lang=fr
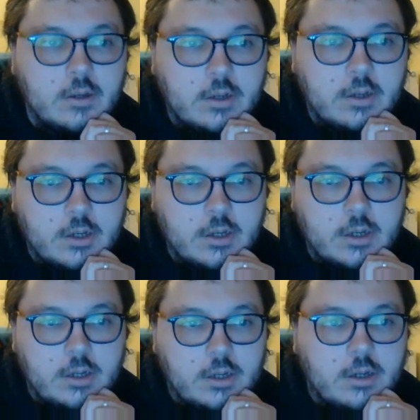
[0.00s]

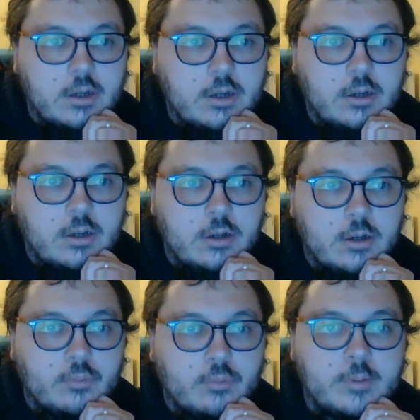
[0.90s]

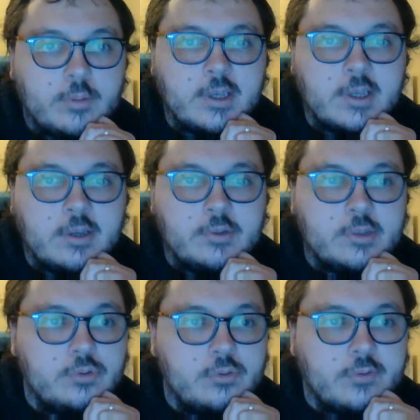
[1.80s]
Euh, bon, après, on a
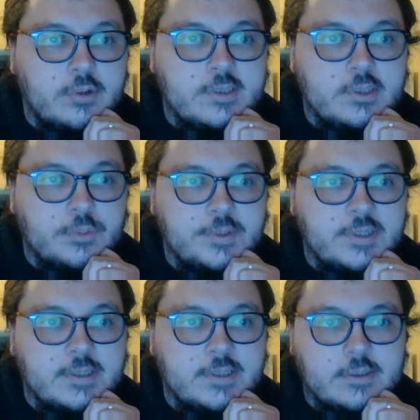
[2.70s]
de nouveau le
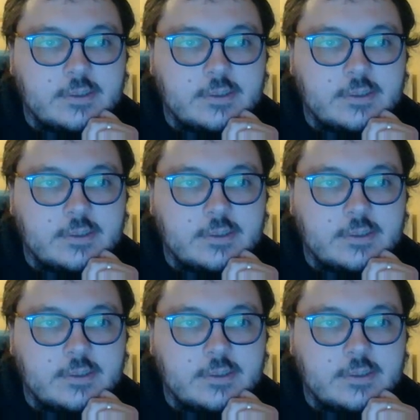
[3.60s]
synopsis.